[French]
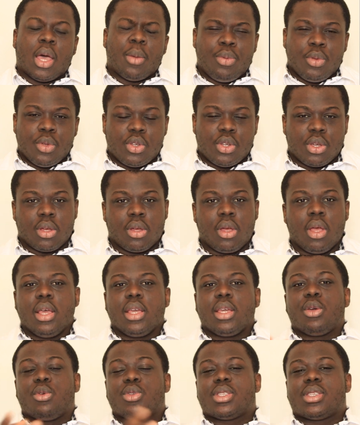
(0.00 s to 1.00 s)
Aputure,
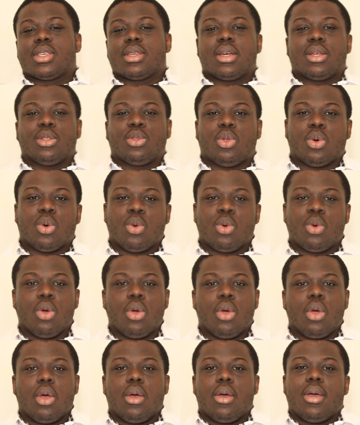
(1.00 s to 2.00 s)
qui coûte 50 euros.
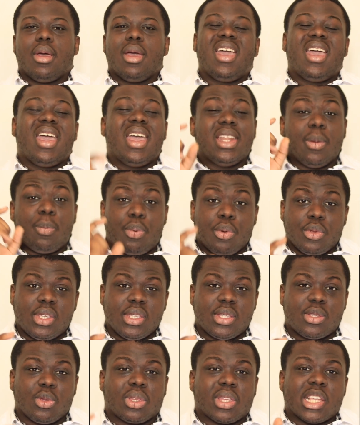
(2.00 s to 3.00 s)
Elle est
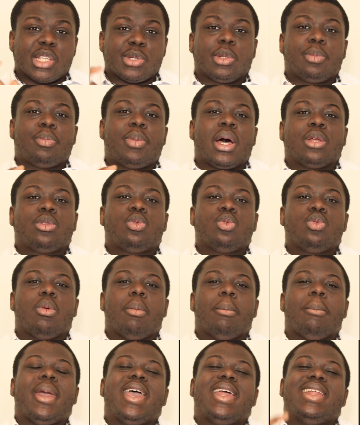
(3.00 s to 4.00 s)
petite, se transporte partout,
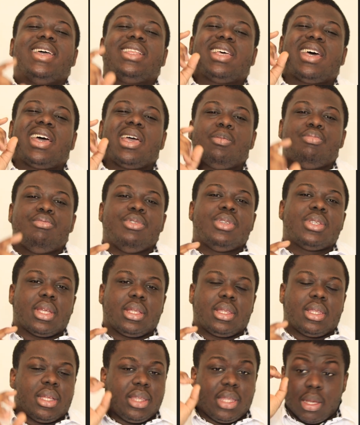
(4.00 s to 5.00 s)
mais elle est très
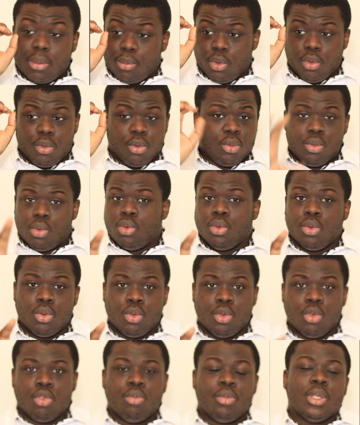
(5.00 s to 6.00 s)
puissante en termes de,
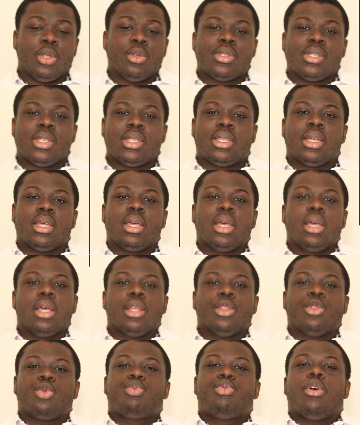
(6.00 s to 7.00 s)
de luminosité.
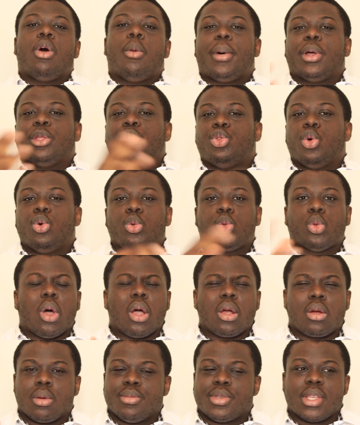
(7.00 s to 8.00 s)
Donc vous pouvez en prendre deux ou
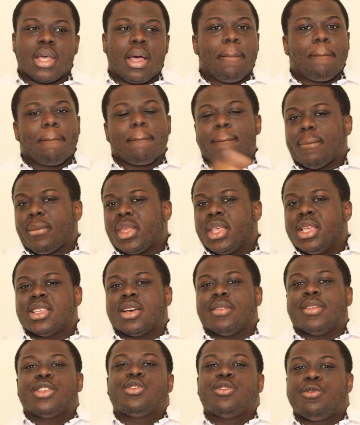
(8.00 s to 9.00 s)
trois comme ça, et
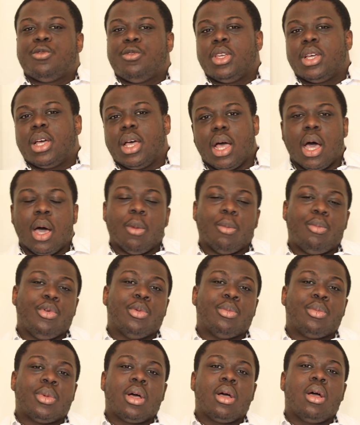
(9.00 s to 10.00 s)
ça va suffire
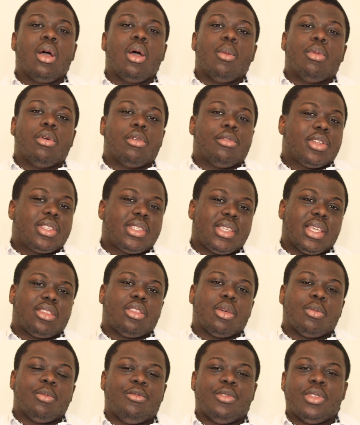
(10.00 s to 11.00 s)
amplement pour votre
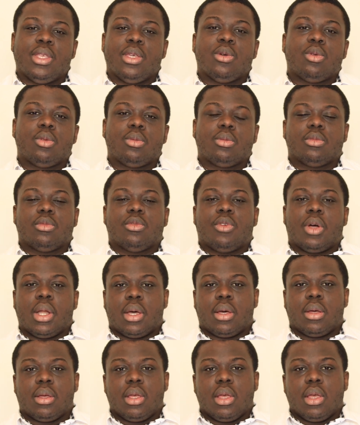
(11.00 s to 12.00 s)
setup vidéo.
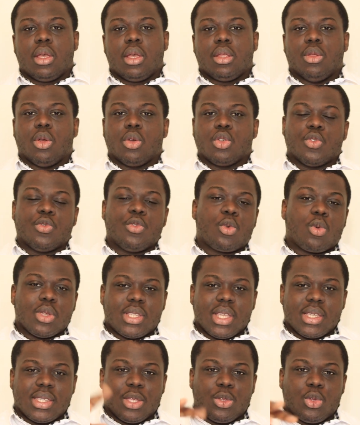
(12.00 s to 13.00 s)
Voilà. Donc je vous
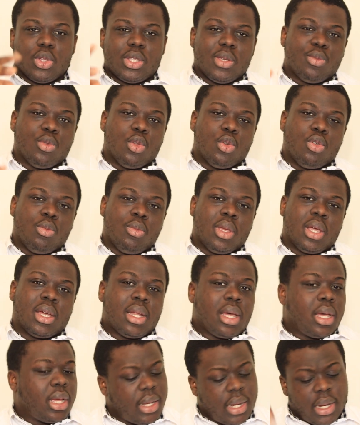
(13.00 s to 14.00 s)
conseille ces deux types de lumières
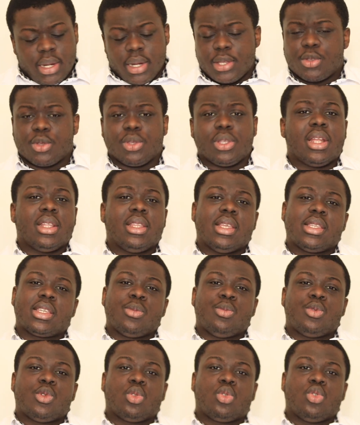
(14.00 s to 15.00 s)
là. Les liens sont dans la
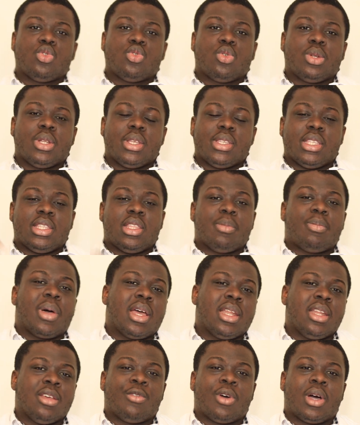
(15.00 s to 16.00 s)
description toujours. N'hésitez pas à
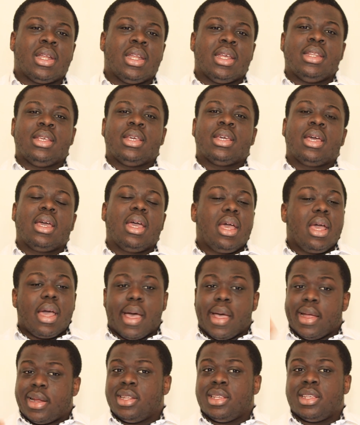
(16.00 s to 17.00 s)
aller voir les liens,
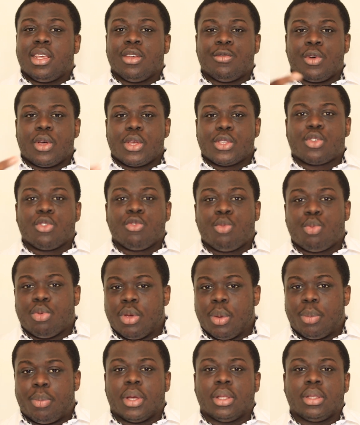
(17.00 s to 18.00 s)
à cliquer, voir ce que vous
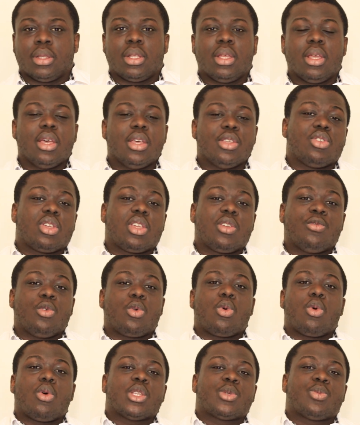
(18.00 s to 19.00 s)
pouvez prendre, ce qui vous
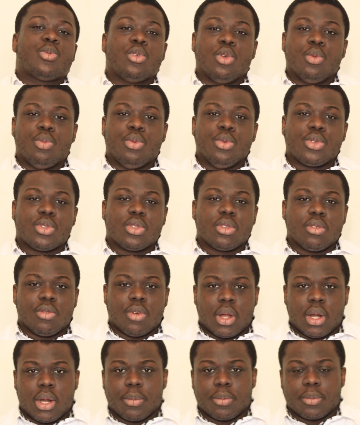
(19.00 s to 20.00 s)
correspond le plus.
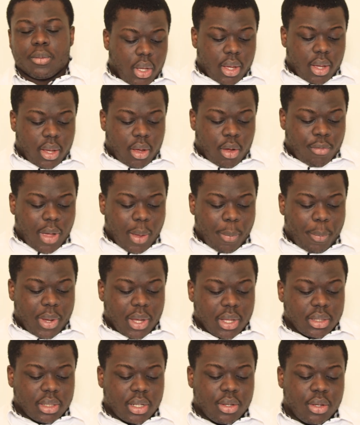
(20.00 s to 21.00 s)
Voilà. On va
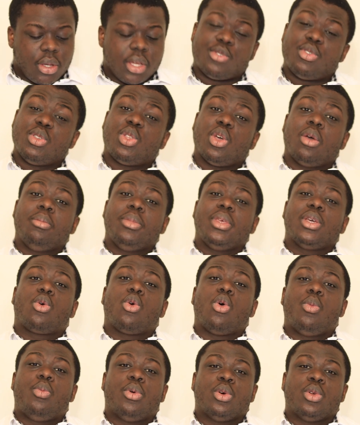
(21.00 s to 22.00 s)
prendre euh, ensuite un
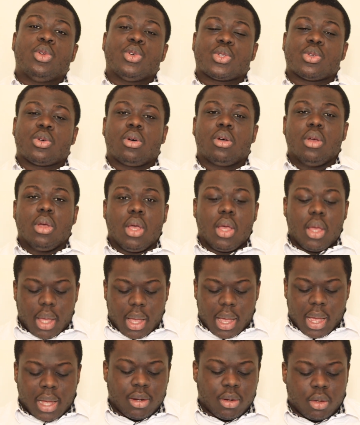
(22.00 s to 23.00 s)
micro pour le son.
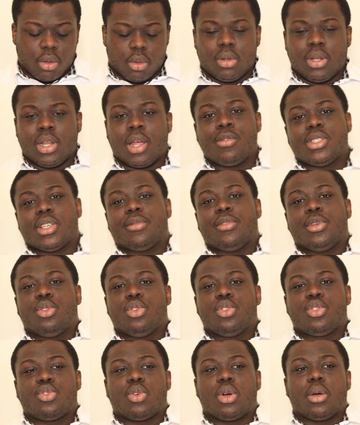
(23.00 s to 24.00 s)
Alors là vous avez
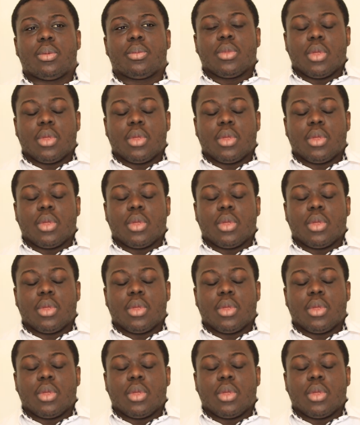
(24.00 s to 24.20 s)
deux choix.